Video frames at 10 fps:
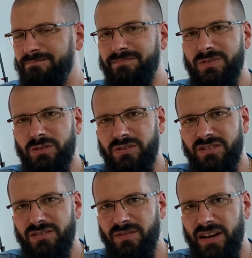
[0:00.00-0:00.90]
so
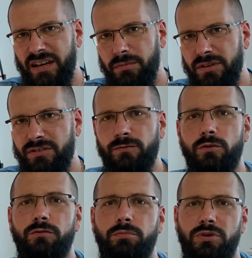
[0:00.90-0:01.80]
2 bis
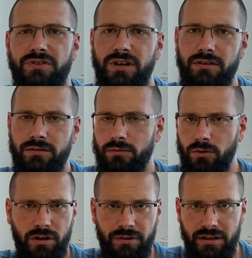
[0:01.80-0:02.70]
5 Prozent
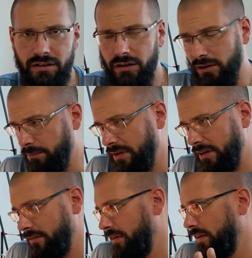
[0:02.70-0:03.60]
oder weniger oder
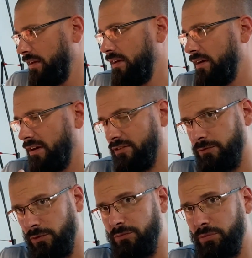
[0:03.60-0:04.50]
mehr also
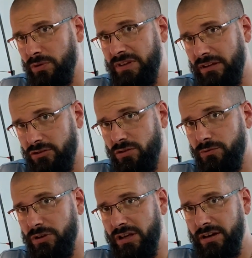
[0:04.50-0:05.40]
5% ist schon
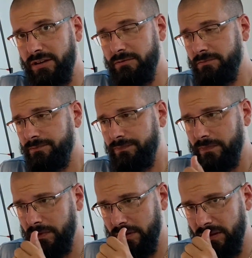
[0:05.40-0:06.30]
für die harten.
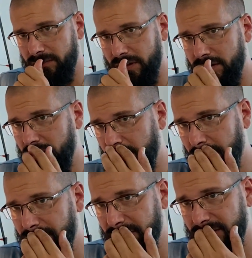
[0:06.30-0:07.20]
Ich kenne welche, die
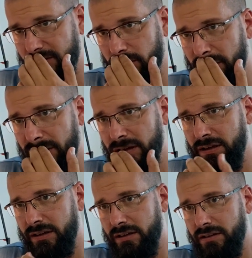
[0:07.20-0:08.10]
dampfen das so.
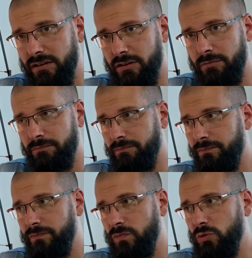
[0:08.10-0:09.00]
Ähm,
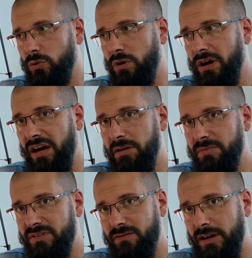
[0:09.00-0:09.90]
so 1
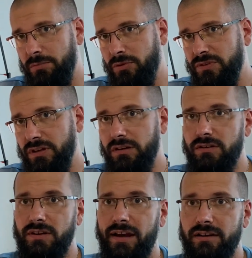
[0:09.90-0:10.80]
bis 2%
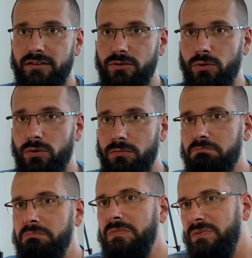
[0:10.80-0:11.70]
ist eigentlich so
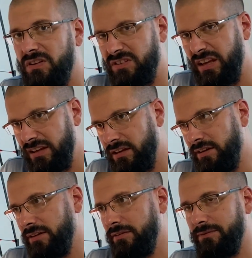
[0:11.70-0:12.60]
das
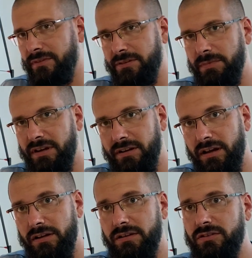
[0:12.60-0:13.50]
Gängige, was man dann
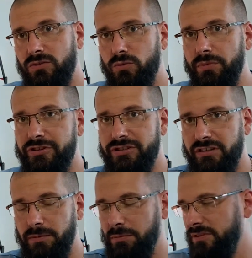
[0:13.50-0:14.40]
halt dazu mischt,
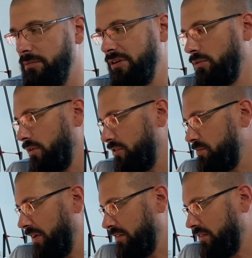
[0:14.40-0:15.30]
dass man ein bisschen
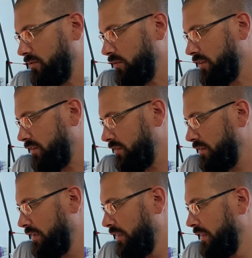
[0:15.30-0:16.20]
Mentholgeschmack dazu kriegt.
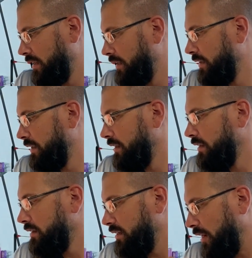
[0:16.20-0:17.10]

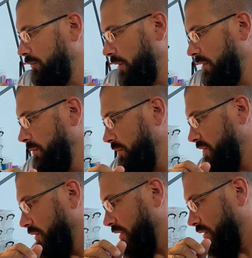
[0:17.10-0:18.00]
Dafür habe ich mir
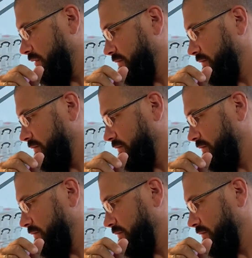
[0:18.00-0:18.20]
besorgt.